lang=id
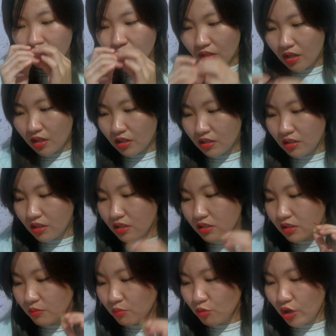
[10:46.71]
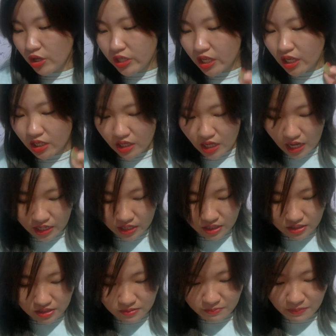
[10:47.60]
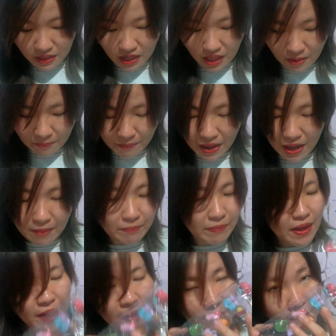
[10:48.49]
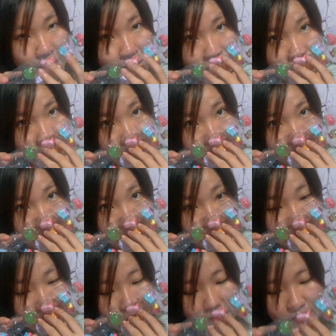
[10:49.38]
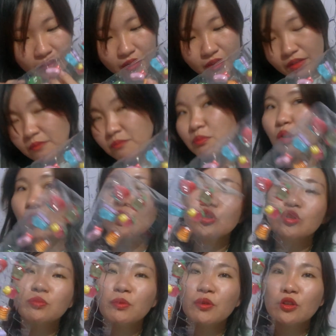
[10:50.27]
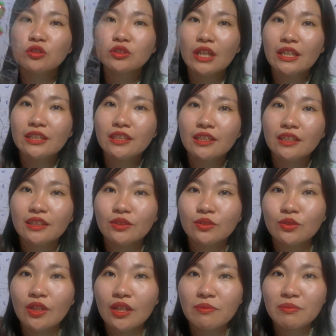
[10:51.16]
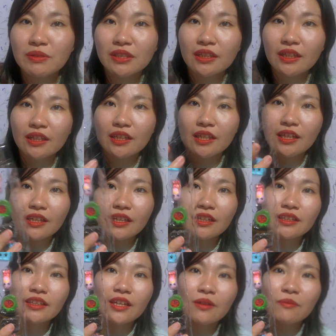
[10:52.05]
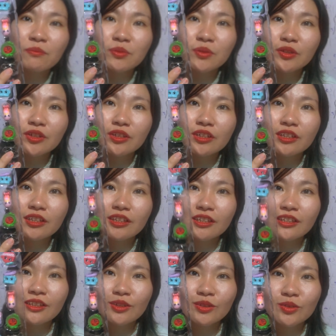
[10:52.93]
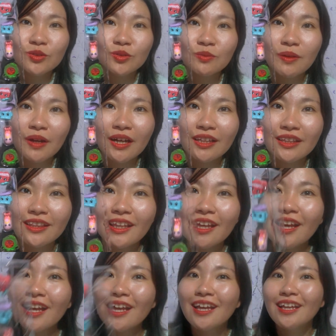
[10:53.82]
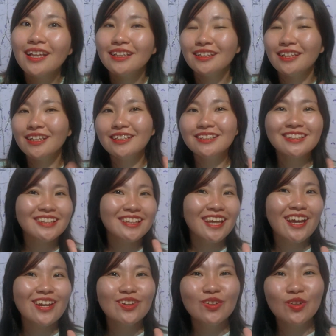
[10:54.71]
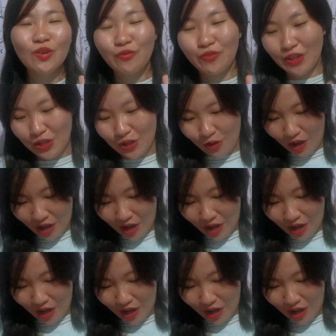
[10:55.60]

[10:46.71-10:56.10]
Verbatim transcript: dan ini semuanya nggak ada smell apa-apa polos-polos aja gitu dan bisa kalian lihat ya ampun ini lucu banget jadi sekian dulu video